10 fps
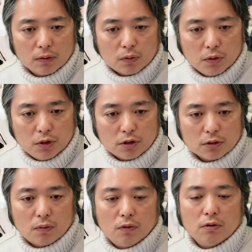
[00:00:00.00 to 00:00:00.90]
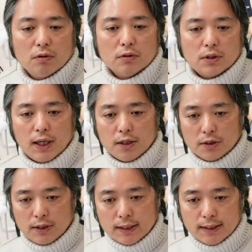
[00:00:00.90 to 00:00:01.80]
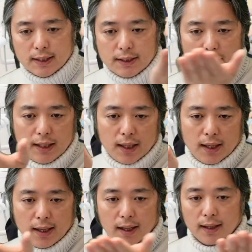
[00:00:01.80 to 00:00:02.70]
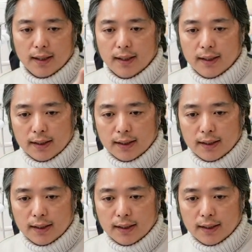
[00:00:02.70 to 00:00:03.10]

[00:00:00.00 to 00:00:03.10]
少しずつこう、スライス、切断していきながら、